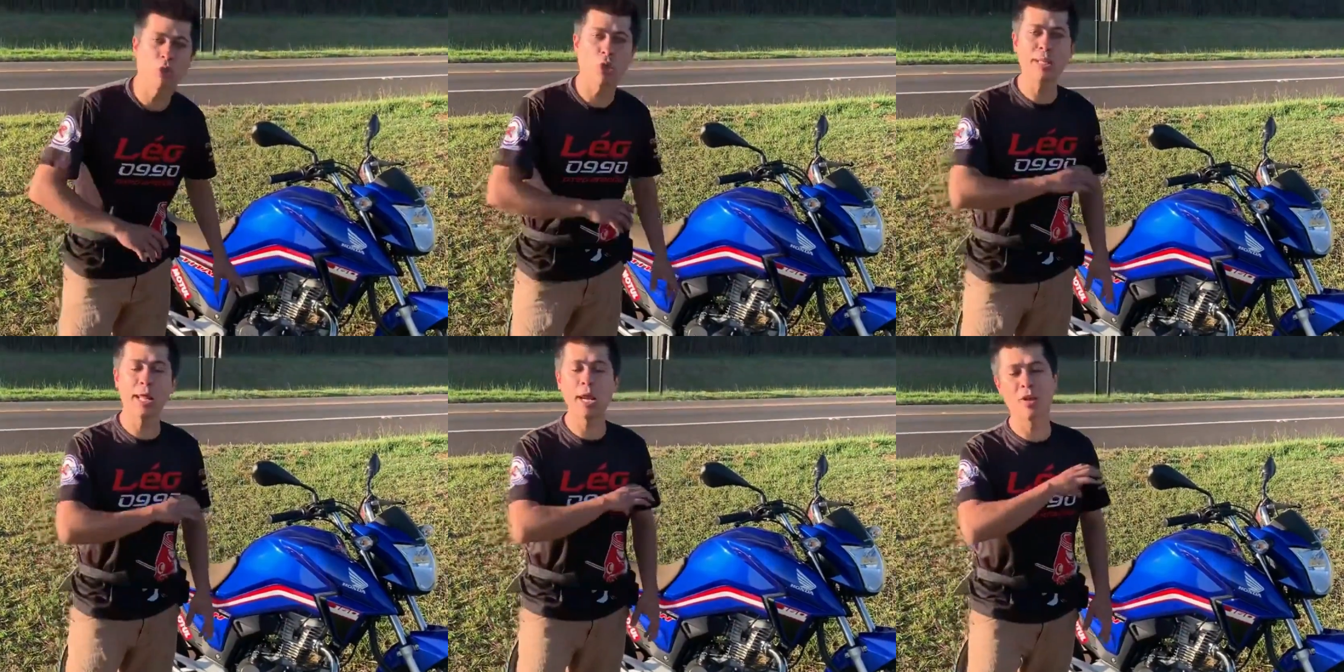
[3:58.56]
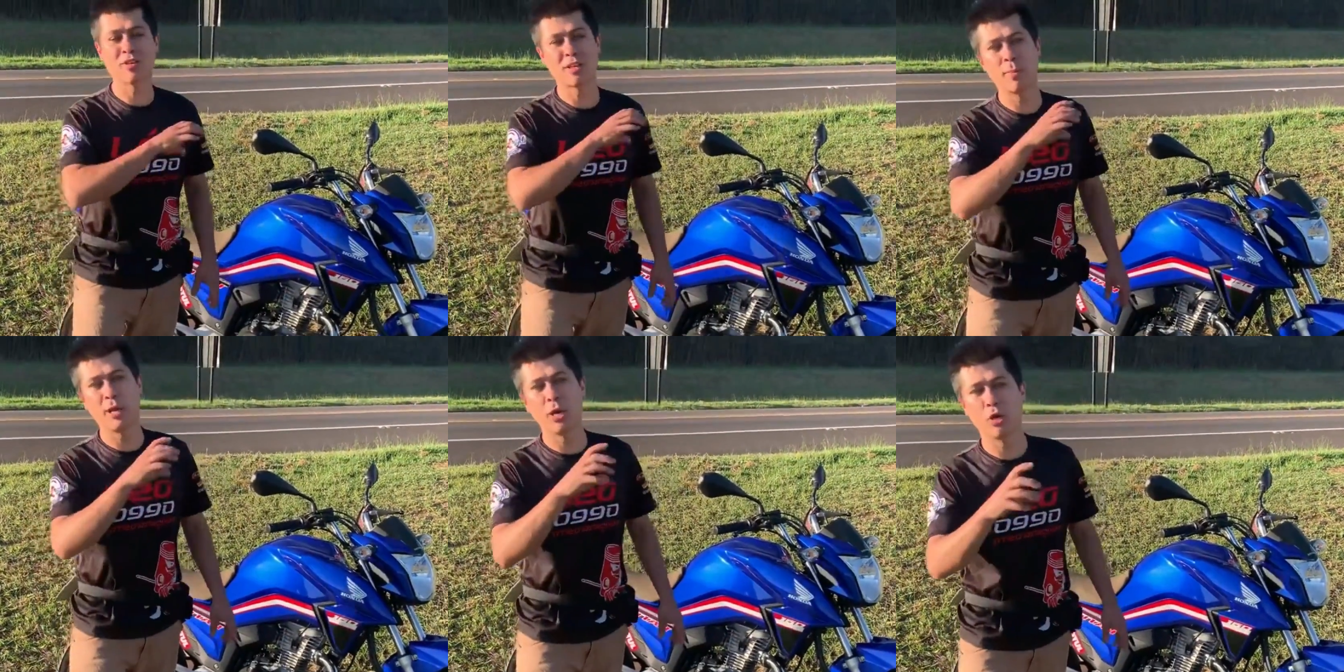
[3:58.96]
toda a
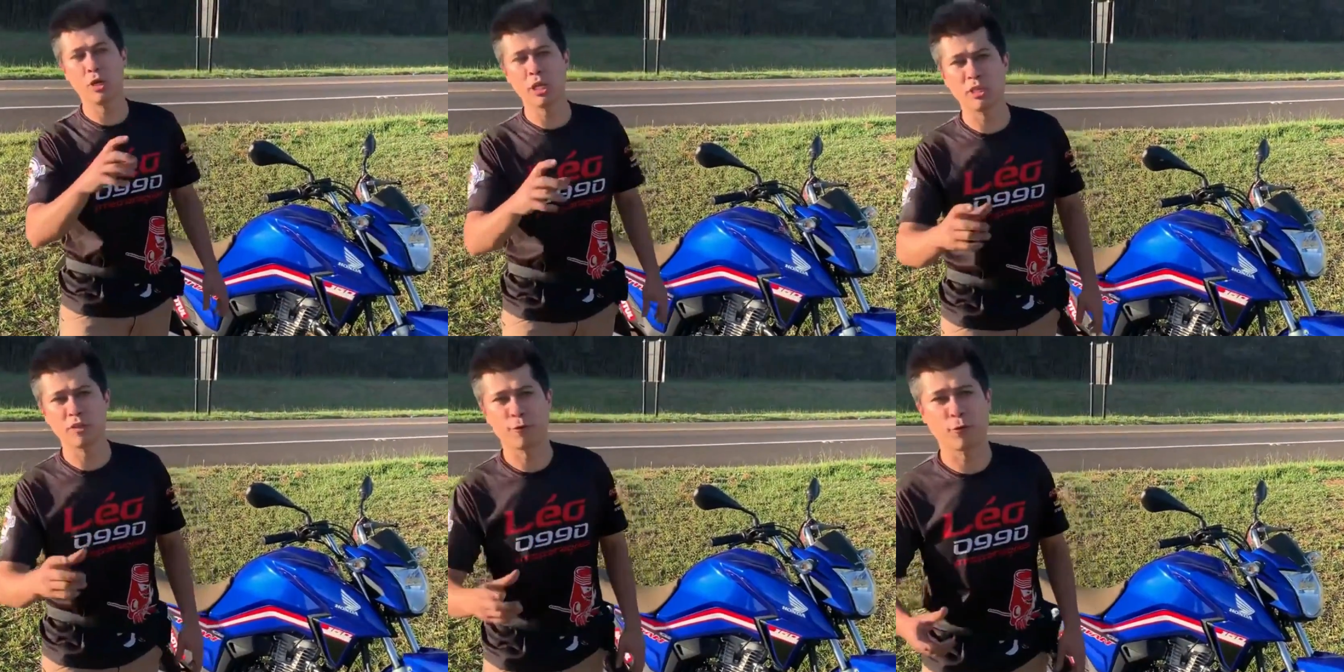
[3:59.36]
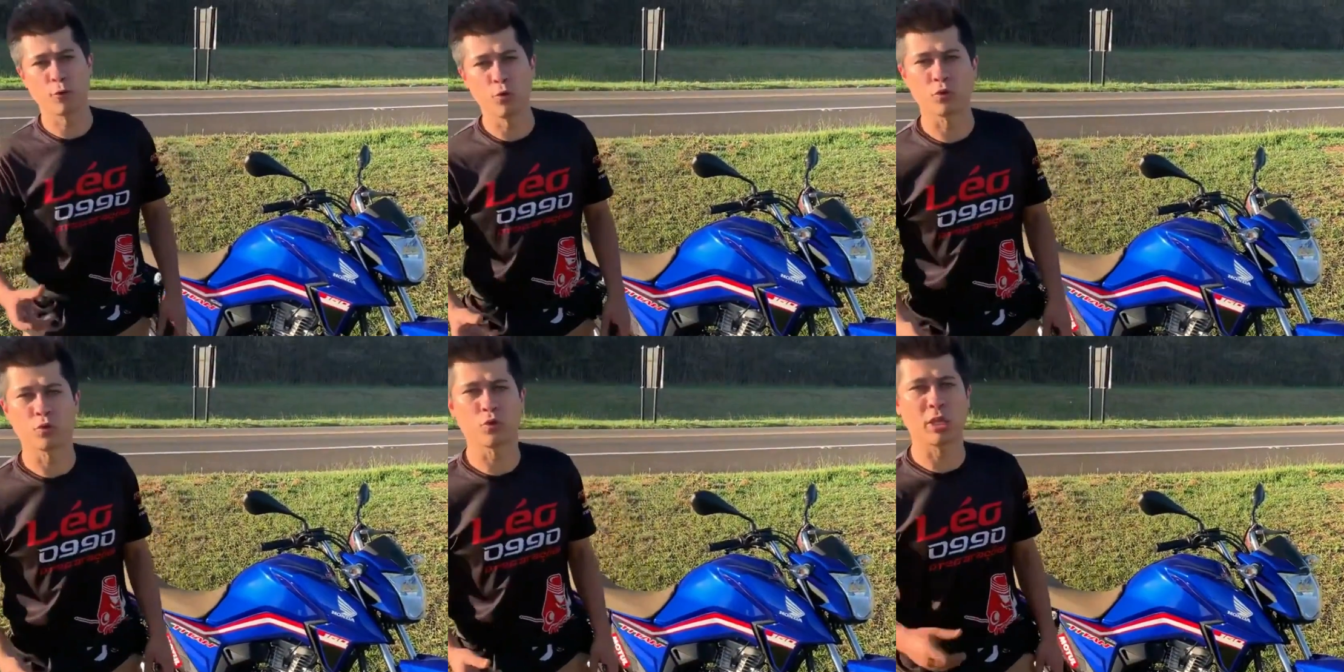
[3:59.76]
nossa melhoria de
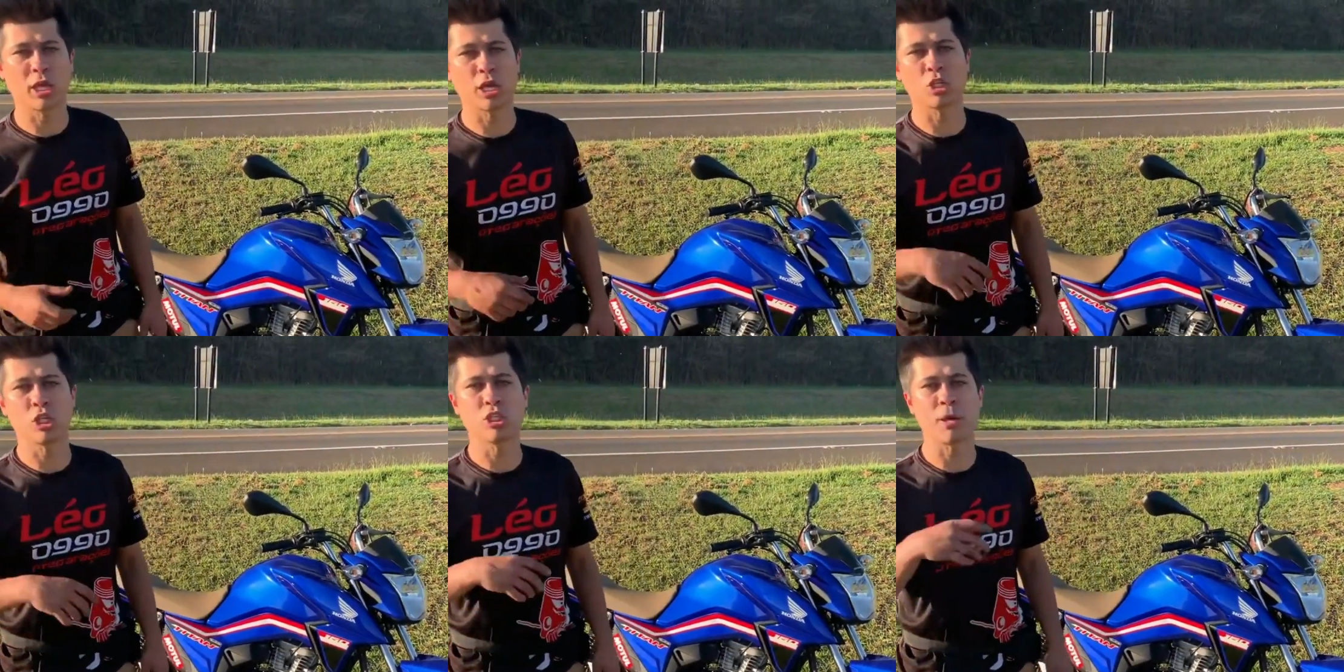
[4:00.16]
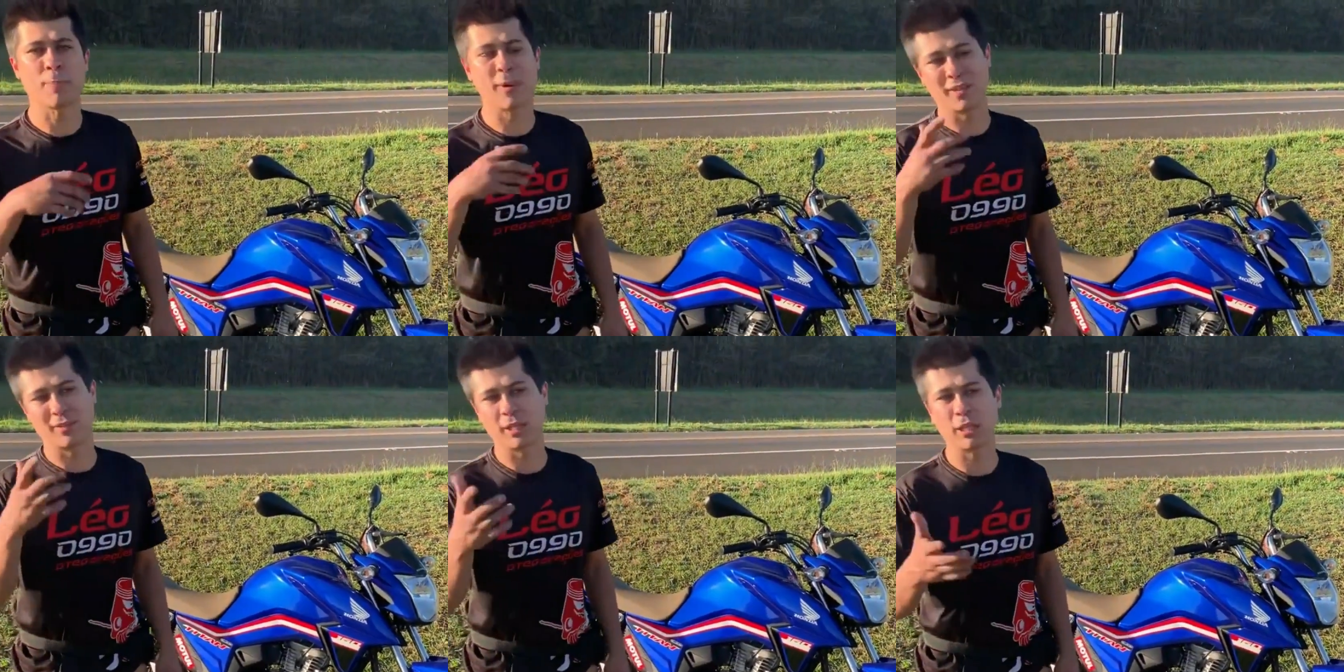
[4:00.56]
fluxo que a gente
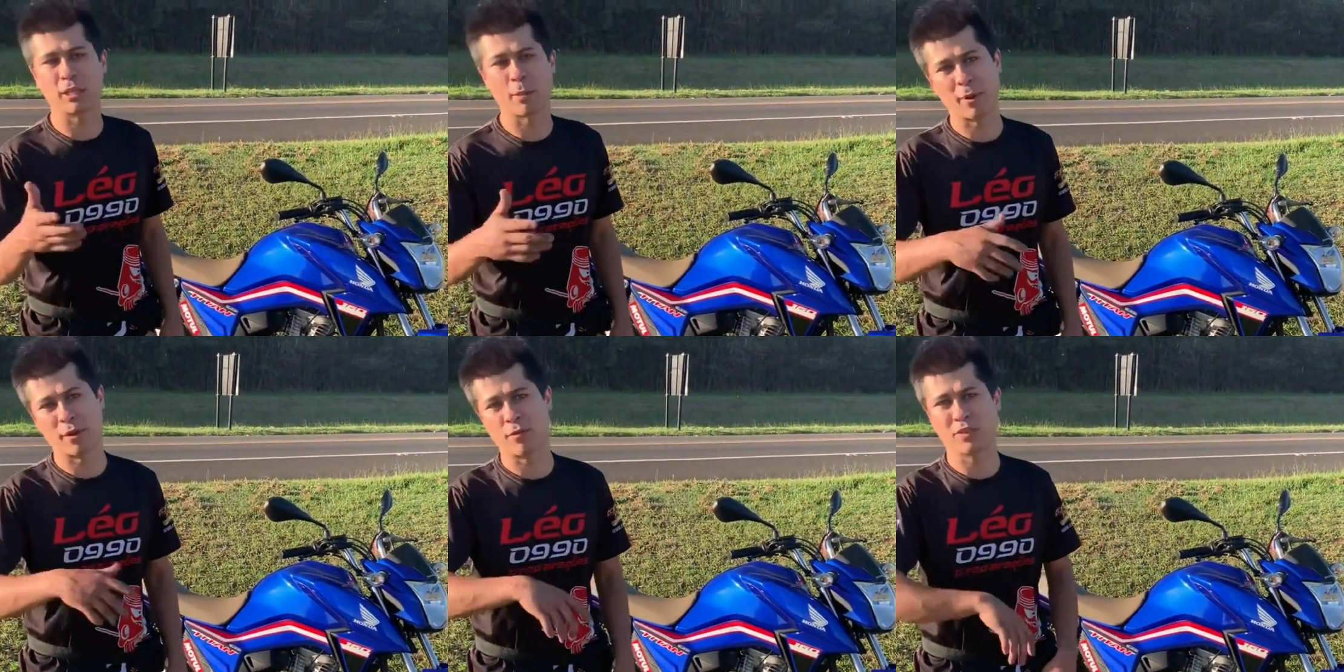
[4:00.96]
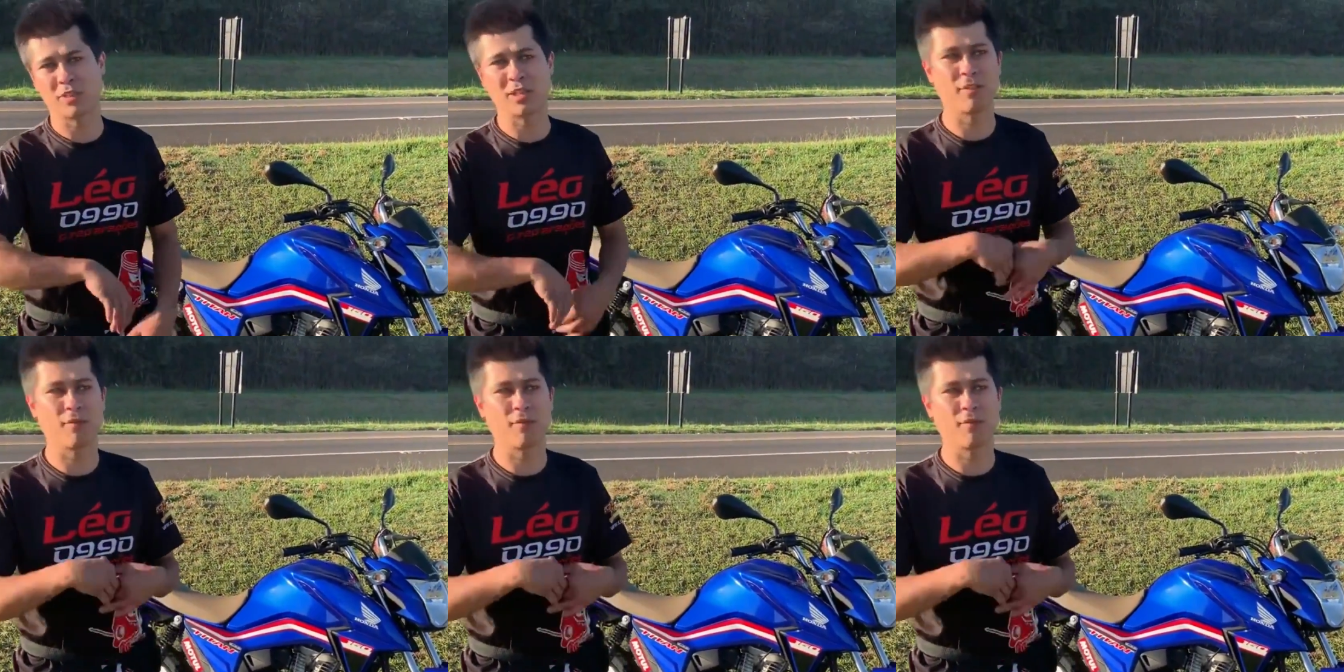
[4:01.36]
apresenta para vocês